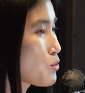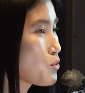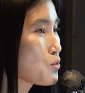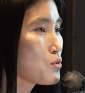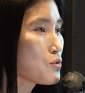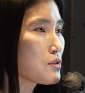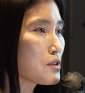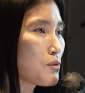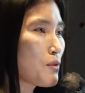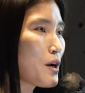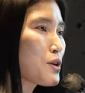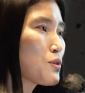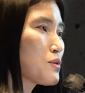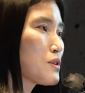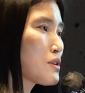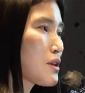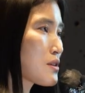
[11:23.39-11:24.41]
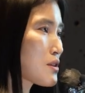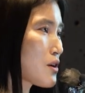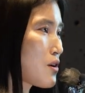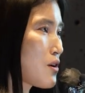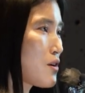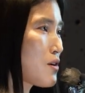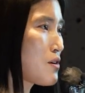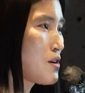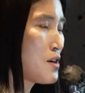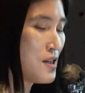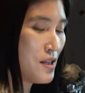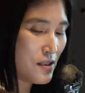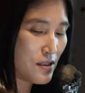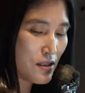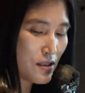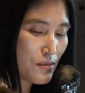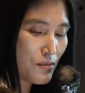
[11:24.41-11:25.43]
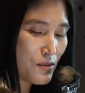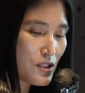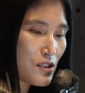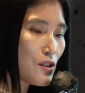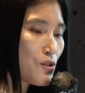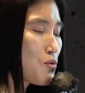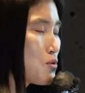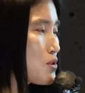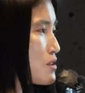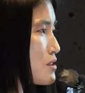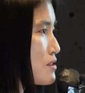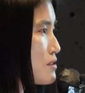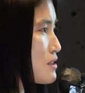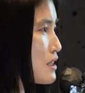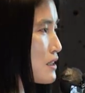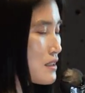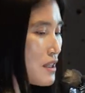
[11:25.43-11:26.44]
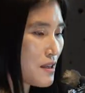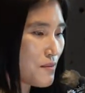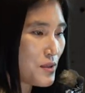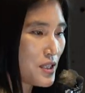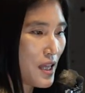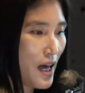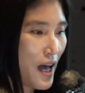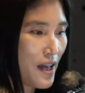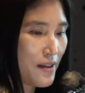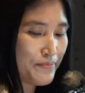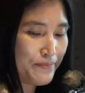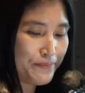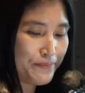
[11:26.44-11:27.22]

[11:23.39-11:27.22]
도구들이 활용이 돼서 지금 쓰이고 있는 상태입니다.